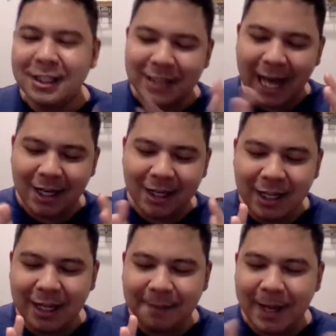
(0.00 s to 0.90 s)
หนังเรื่อง
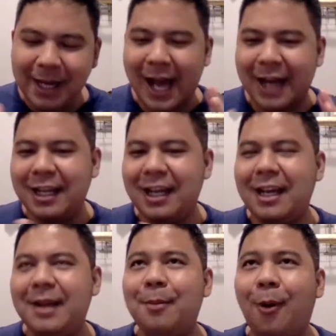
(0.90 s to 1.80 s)
นี้เป็นหนังที่
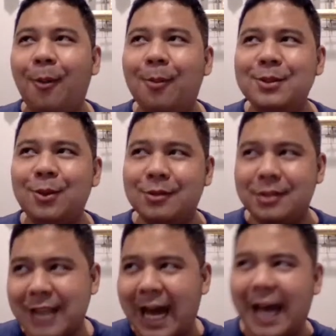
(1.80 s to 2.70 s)
ผมสน
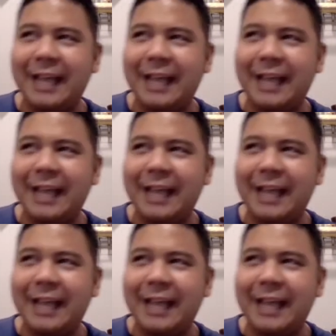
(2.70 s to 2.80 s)
ใจ